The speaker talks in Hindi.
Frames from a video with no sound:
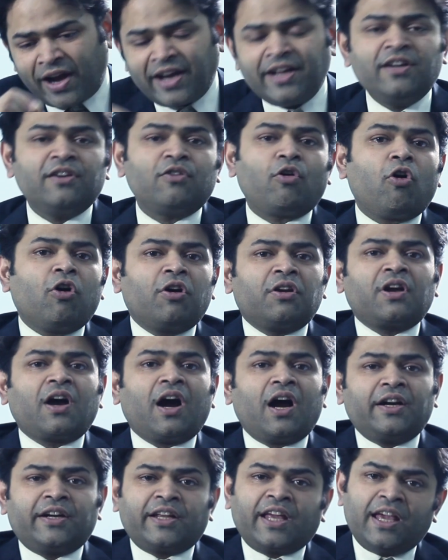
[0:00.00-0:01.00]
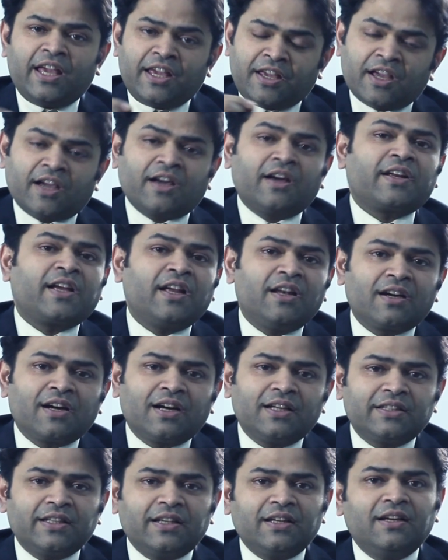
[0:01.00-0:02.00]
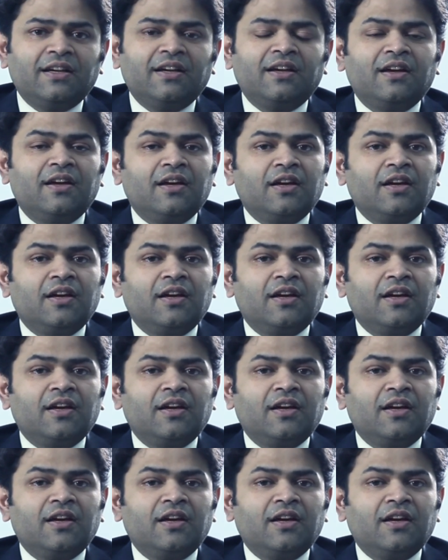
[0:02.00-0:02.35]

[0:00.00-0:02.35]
फाइन और काट के एक एक करके लगाते हैं